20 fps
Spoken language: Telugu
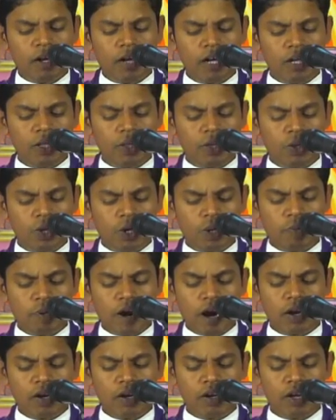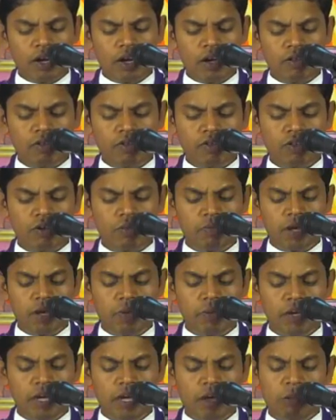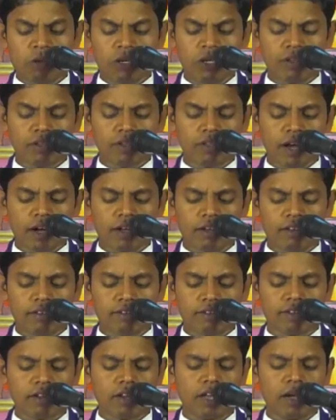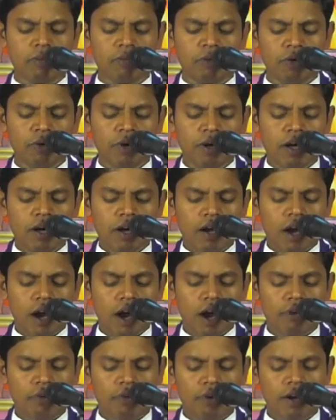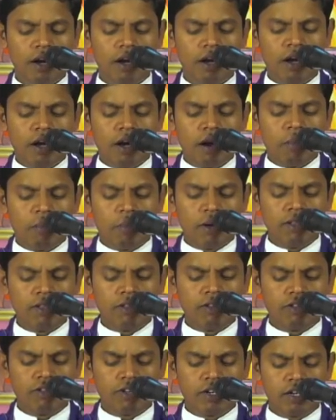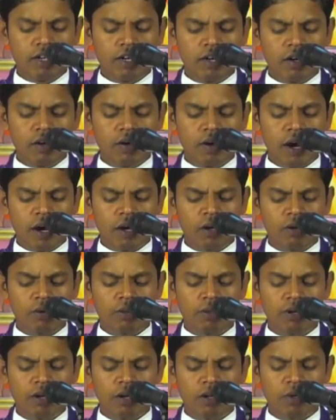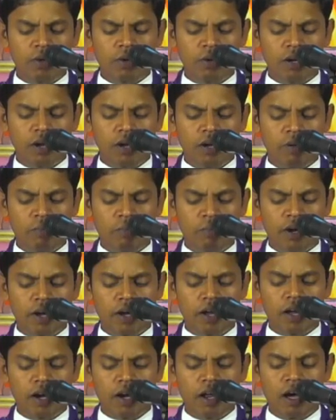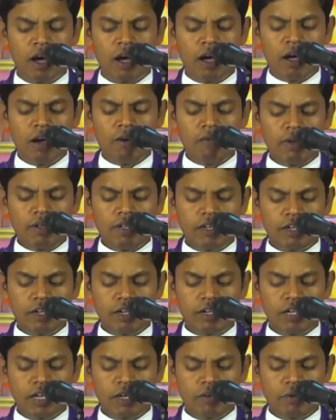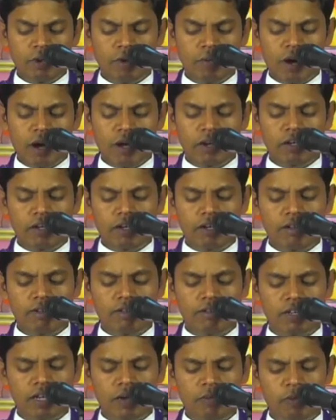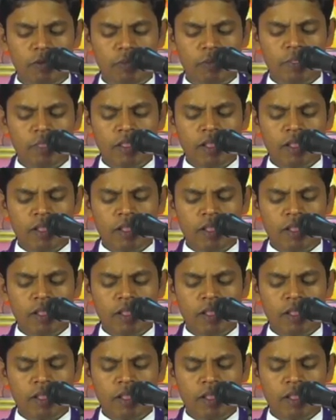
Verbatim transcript: నీ తోడ్పాటు లేనిచో మేము ఏమీ సాధించలేము కావున మంతు చెడ్డలను ఆలోచనతో గ్రహింపగలగ విచక్షణమును మాకు దయచేయము